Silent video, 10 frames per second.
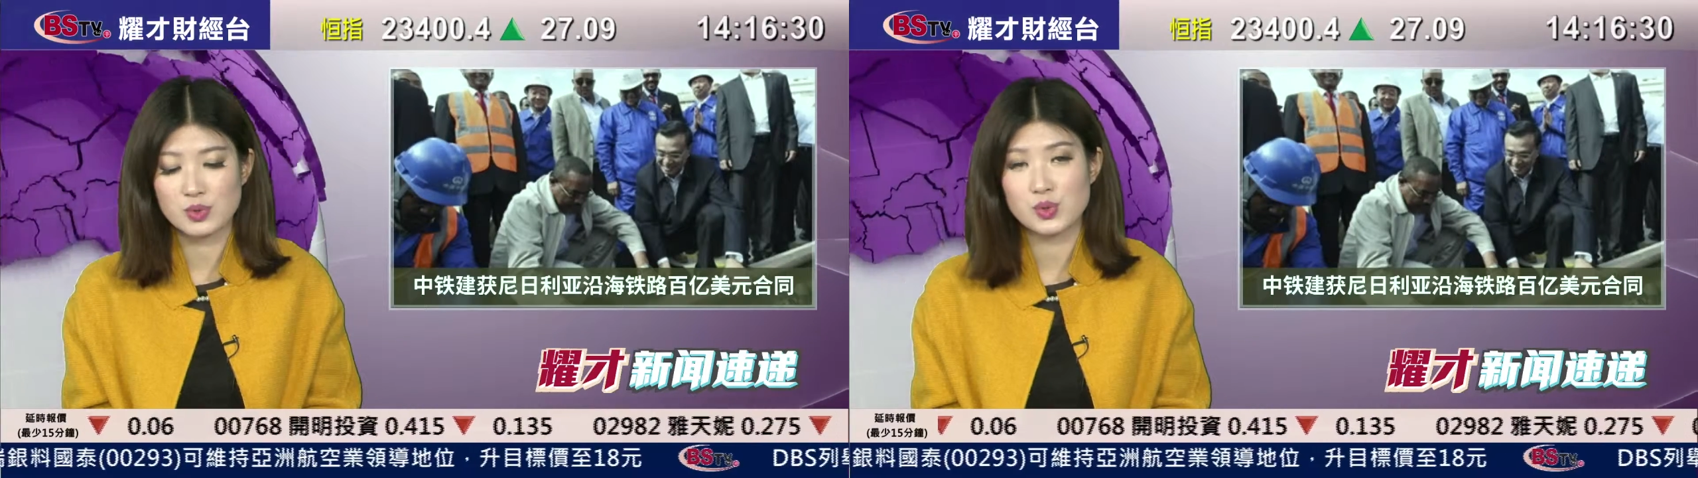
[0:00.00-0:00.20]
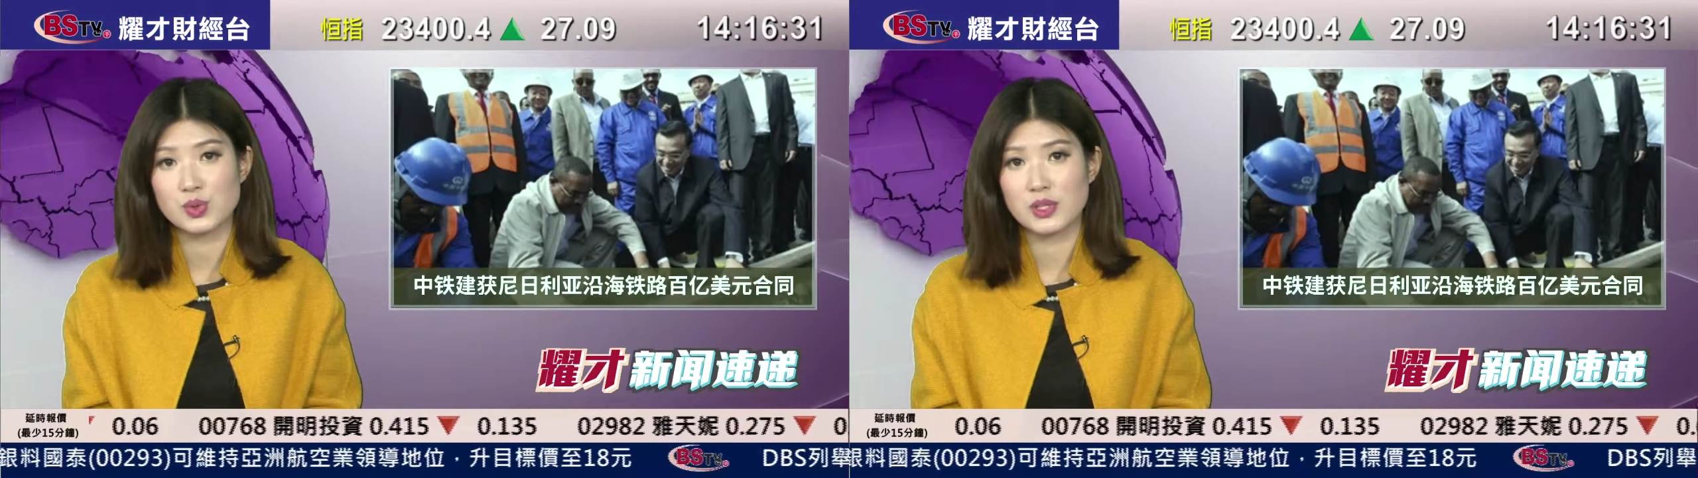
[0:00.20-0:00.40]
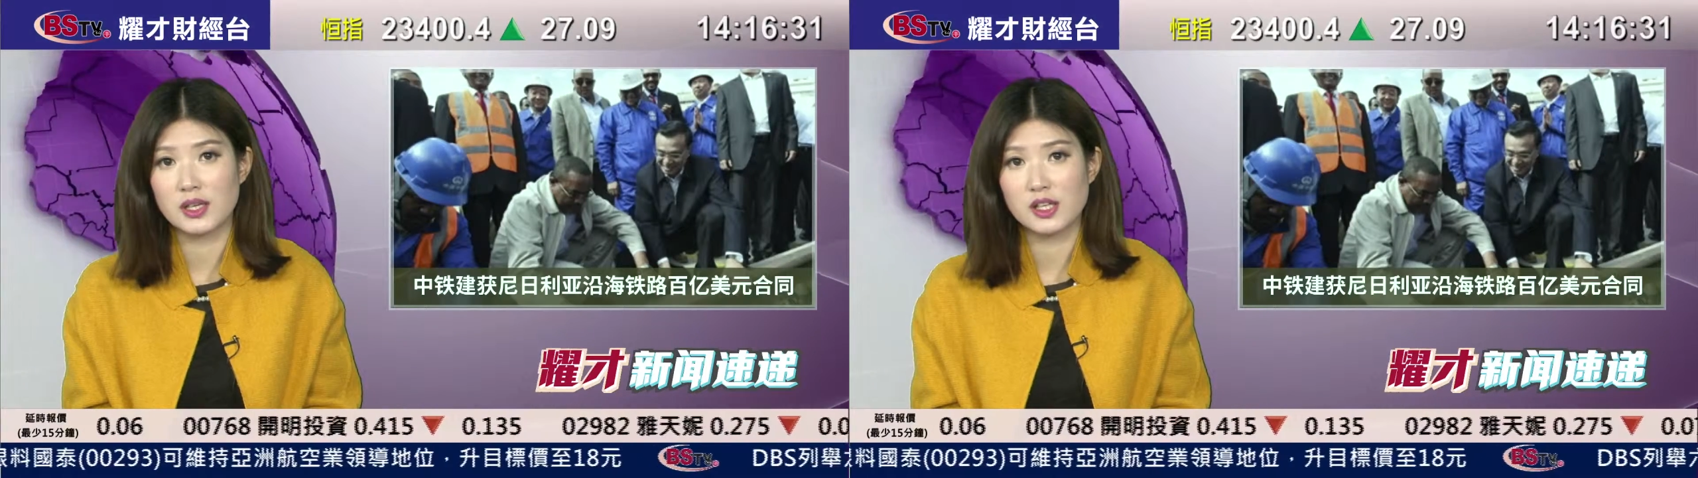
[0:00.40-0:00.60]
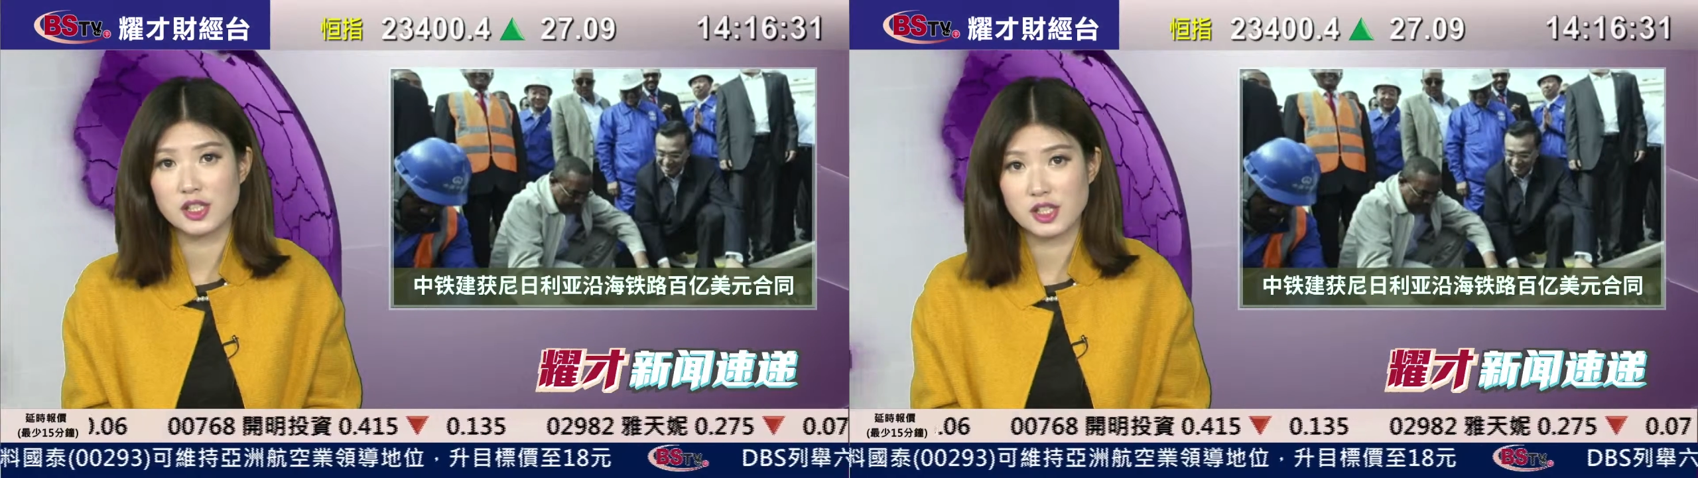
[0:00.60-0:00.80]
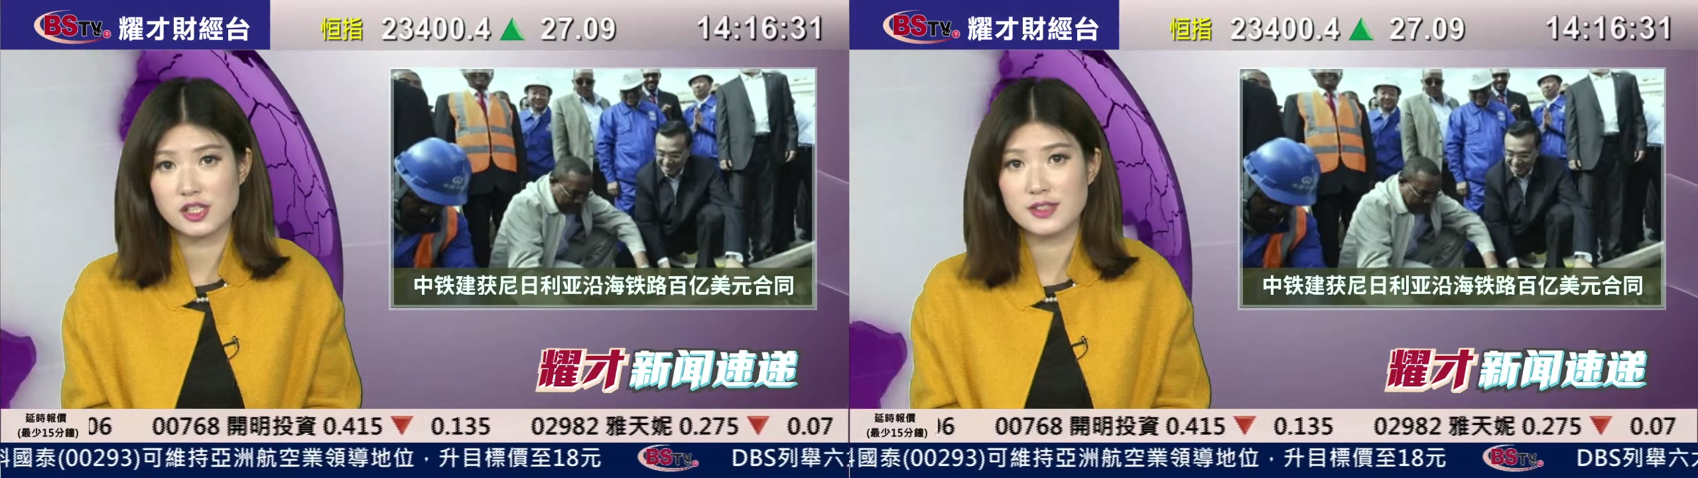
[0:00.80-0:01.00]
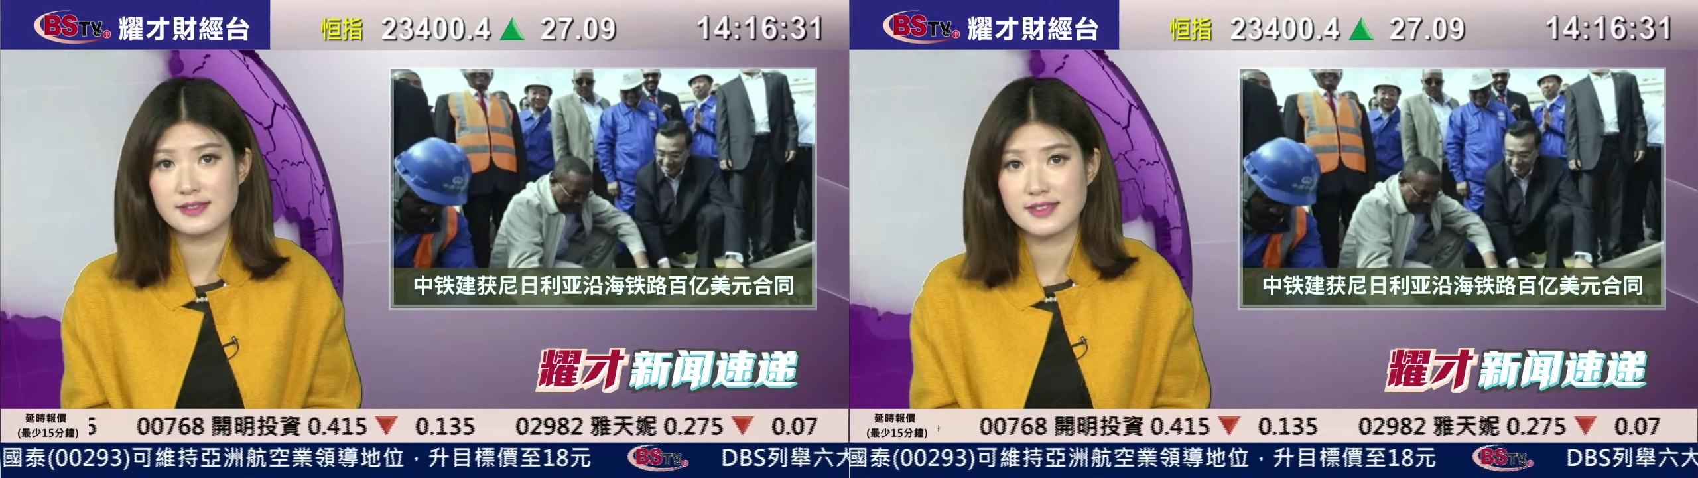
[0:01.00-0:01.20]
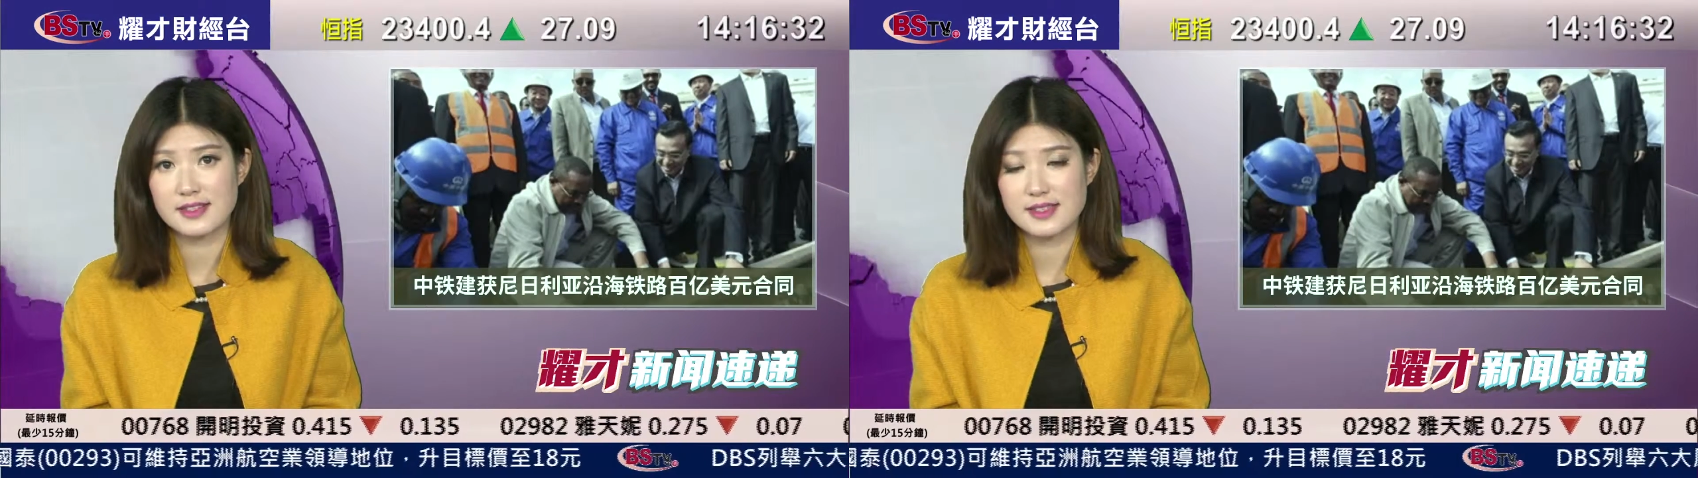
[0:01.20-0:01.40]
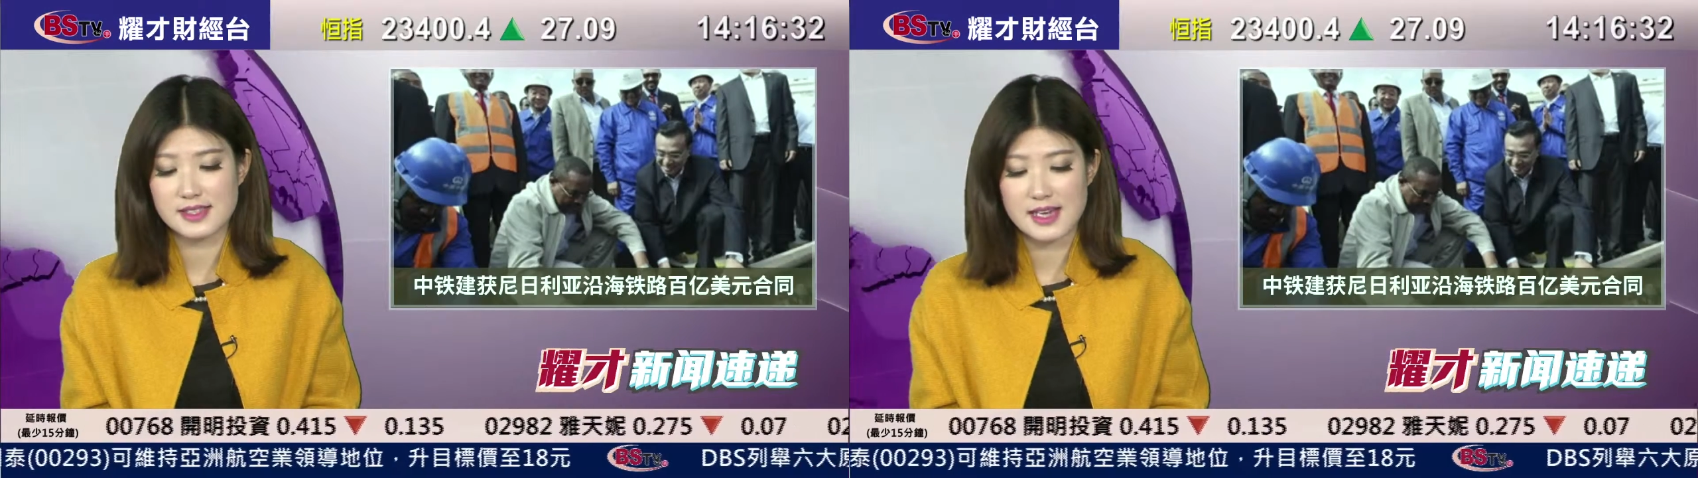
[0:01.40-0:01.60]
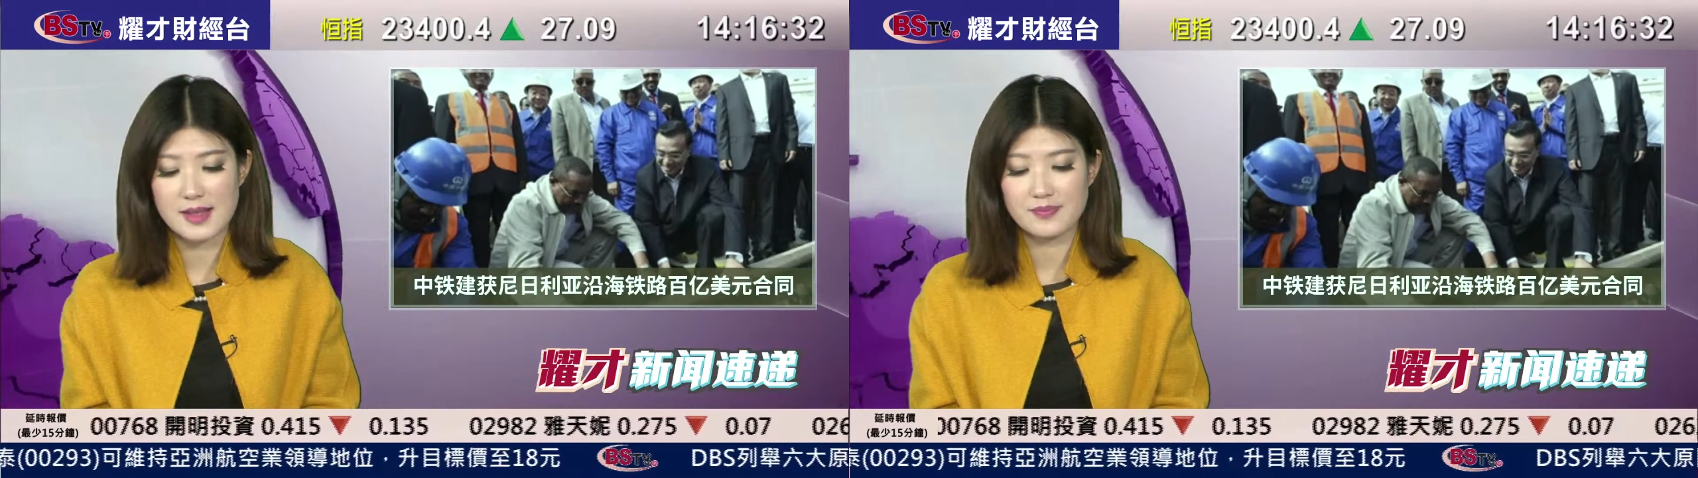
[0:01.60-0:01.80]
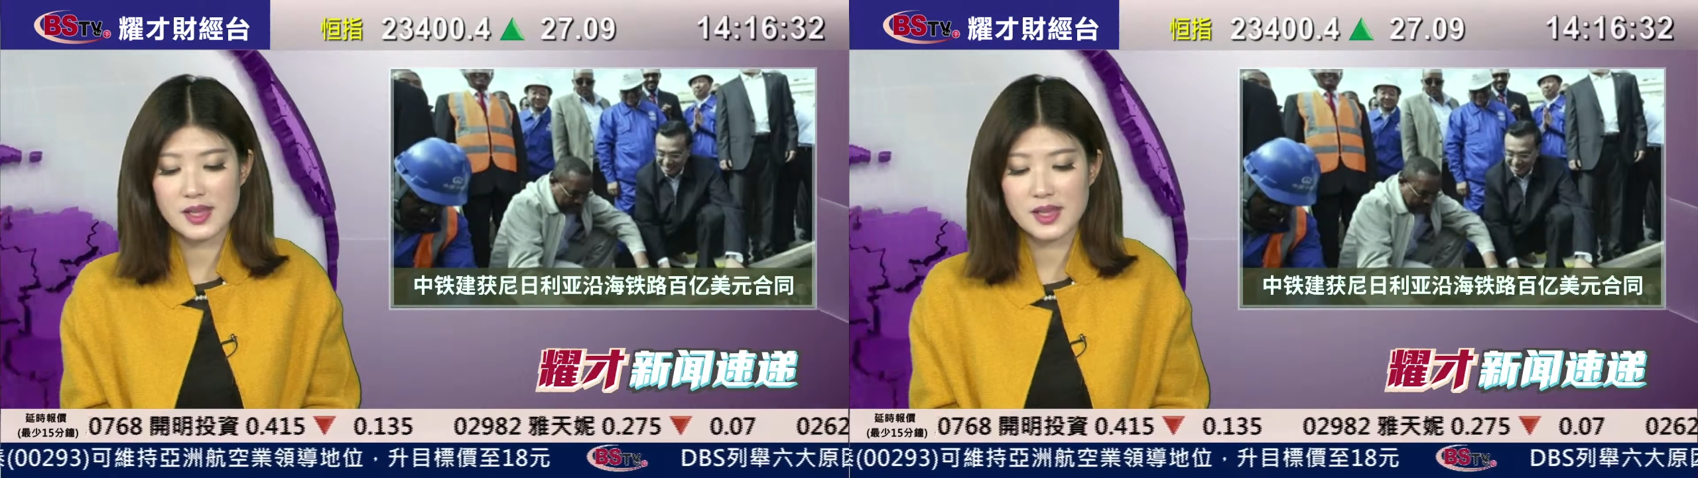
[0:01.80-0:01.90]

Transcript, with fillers: 目取得了实质性的进展。